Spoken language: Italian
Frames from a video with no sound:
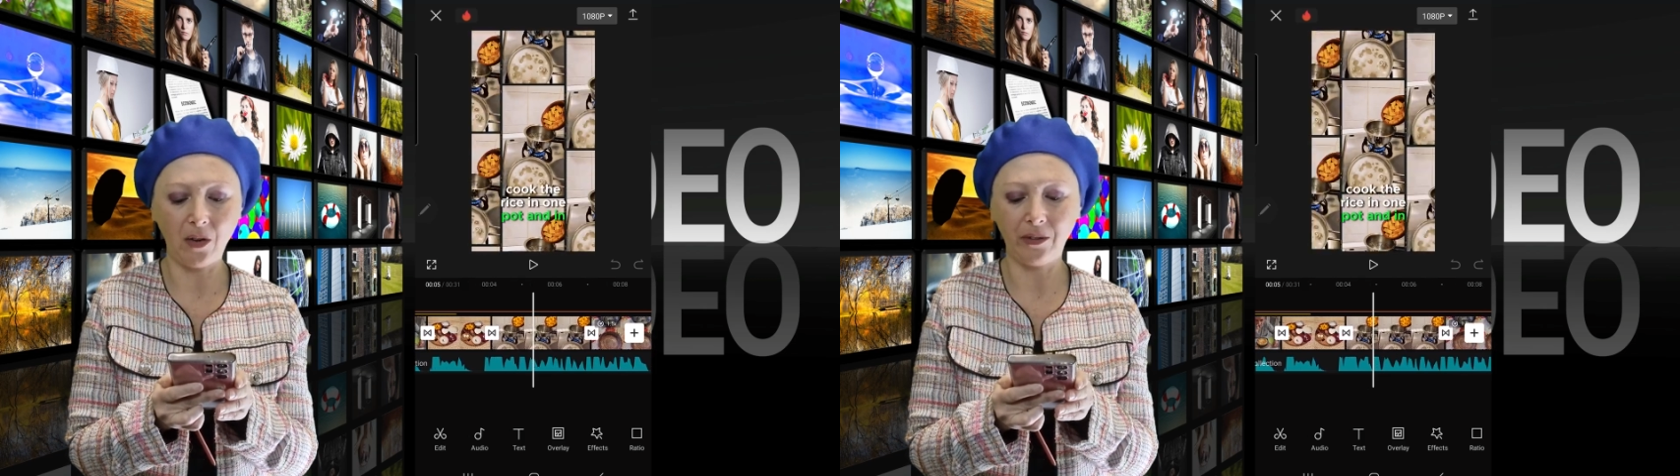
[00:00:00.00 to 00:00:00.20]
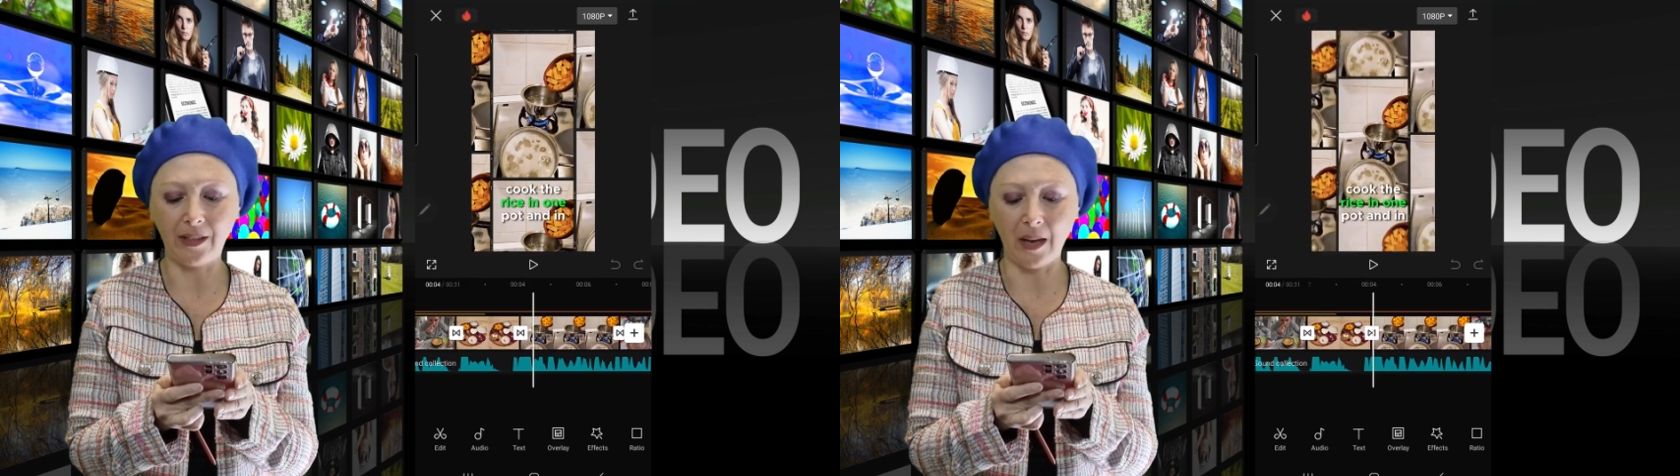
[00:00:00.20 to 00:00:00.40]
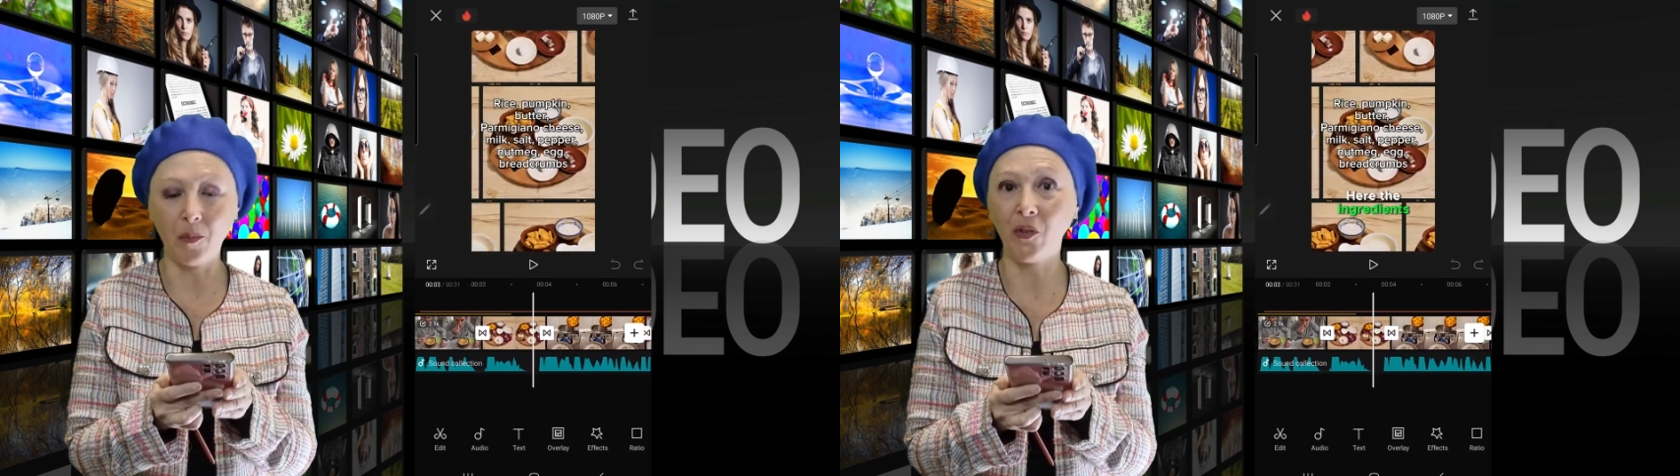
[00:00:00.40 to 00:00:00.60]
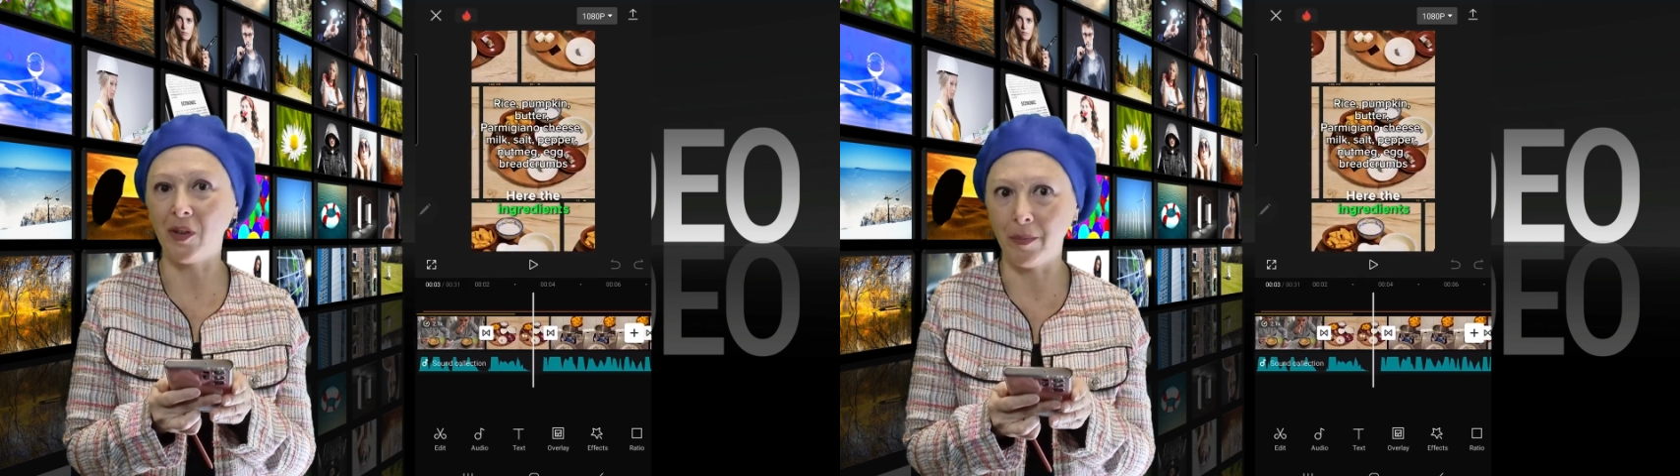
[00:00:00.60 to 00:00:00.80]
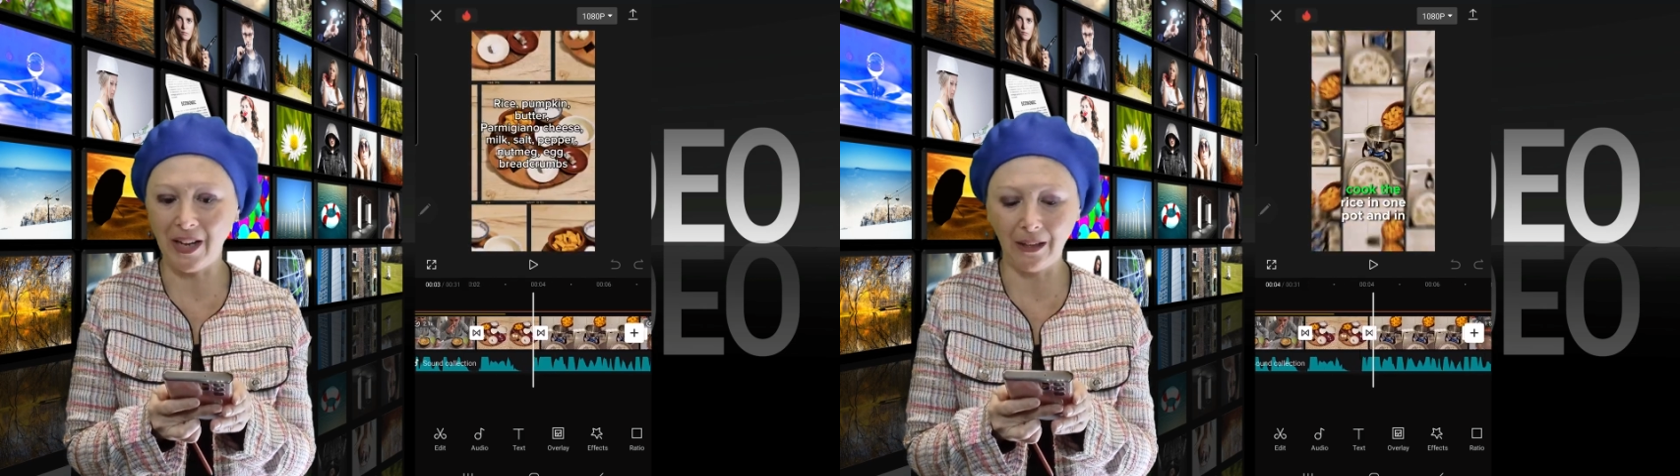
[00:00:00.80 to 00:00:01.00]
del
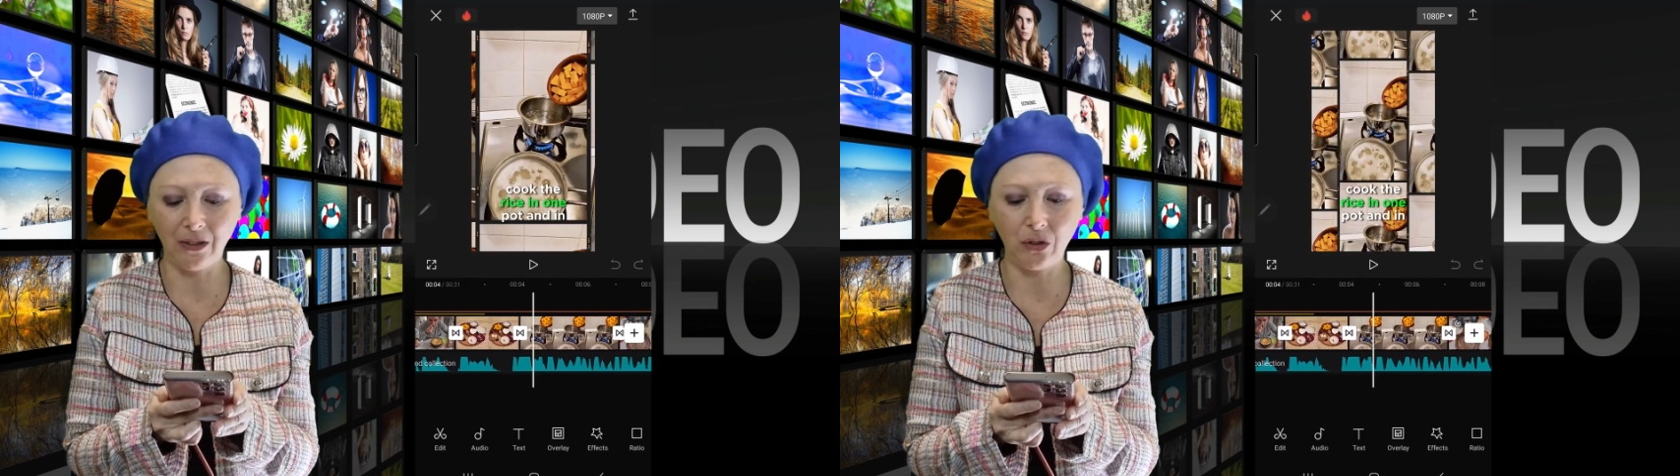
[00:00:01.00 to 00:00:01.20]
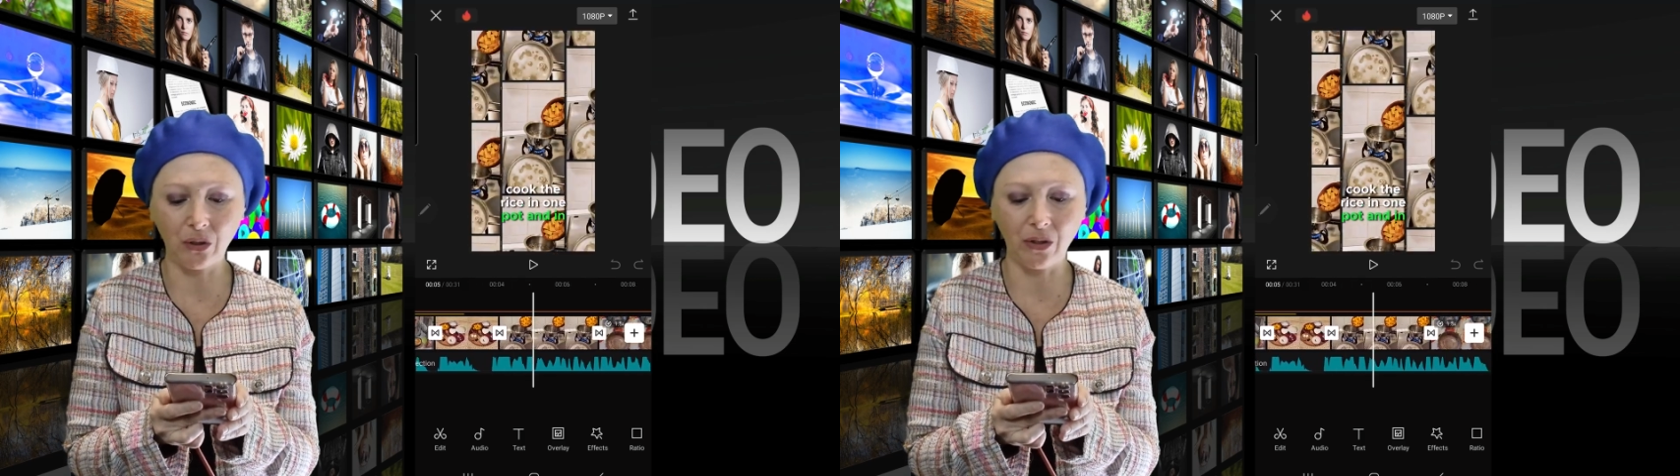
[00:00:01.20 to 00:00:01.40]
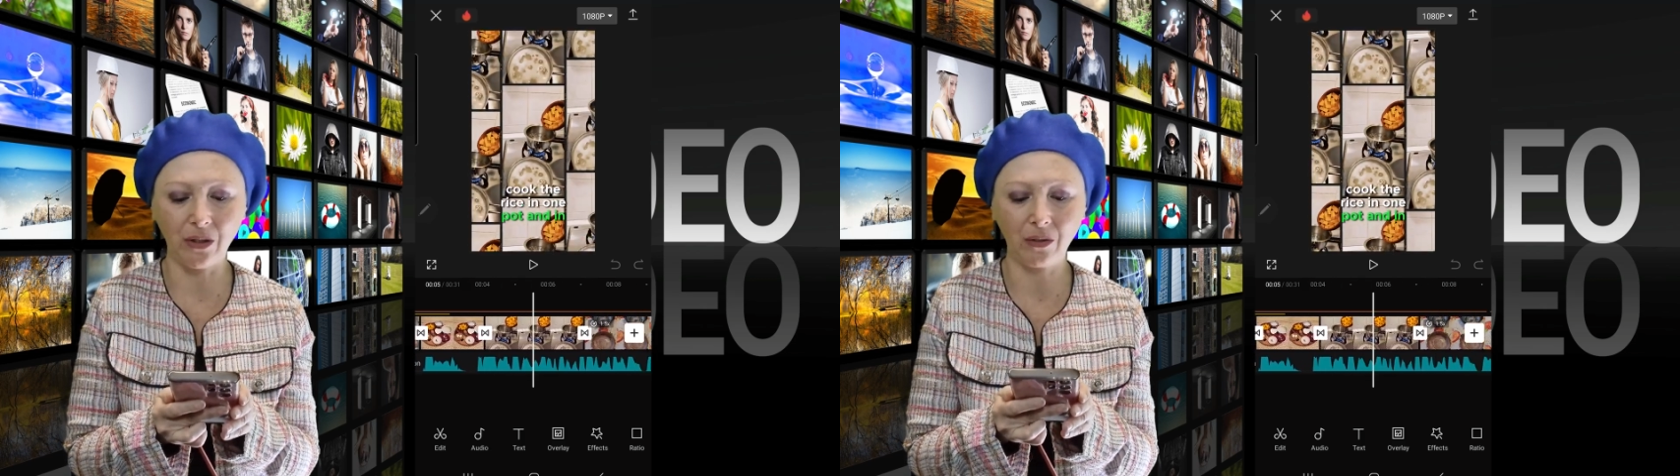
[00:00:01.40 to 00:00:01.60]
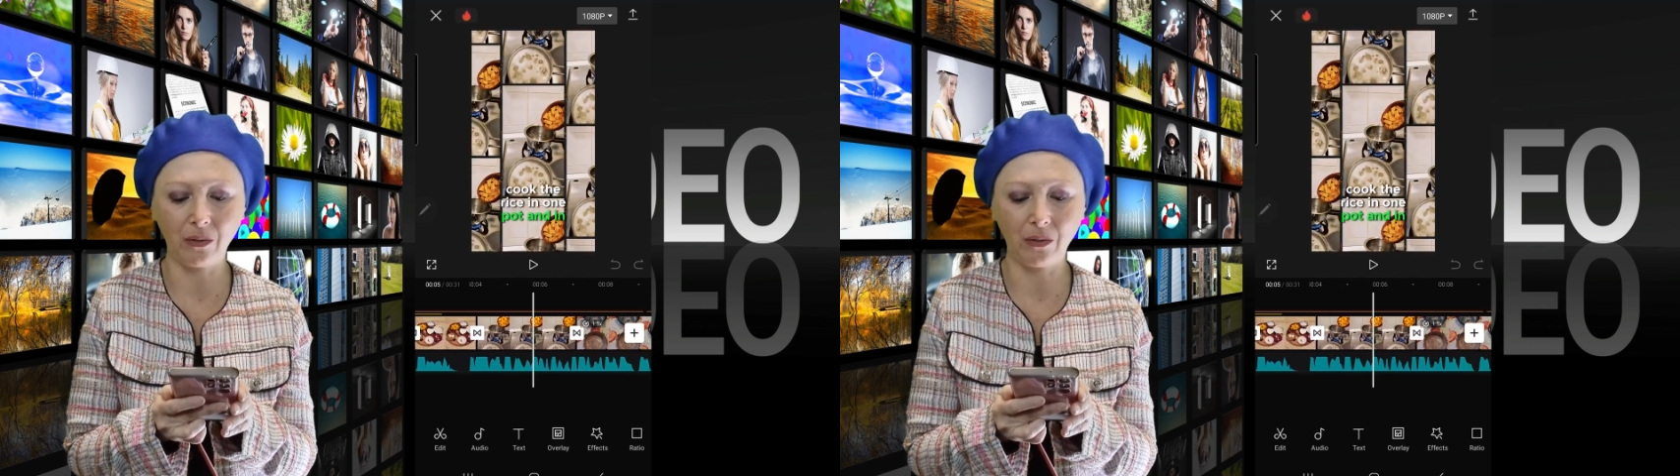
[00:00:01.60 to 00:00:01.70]
movimento,